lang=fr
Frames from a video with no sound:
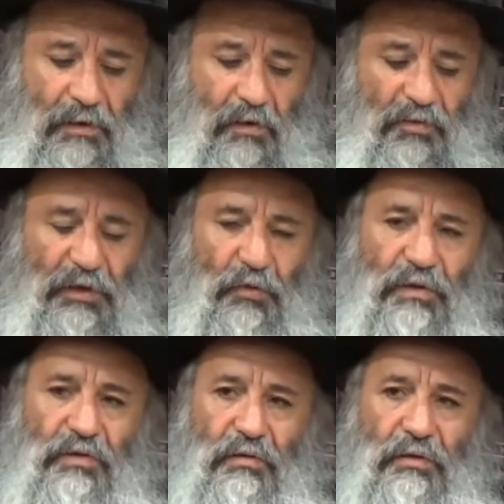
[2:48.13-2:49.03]
On détruit
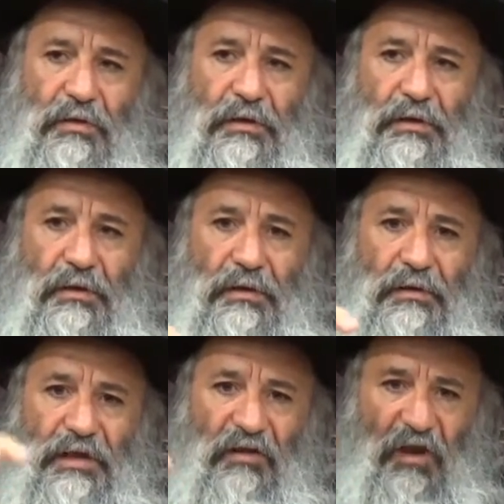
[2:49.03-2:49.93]

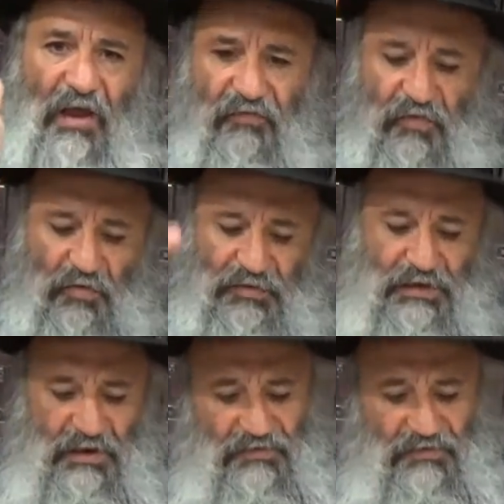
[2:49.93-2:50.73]
cette influence nous a.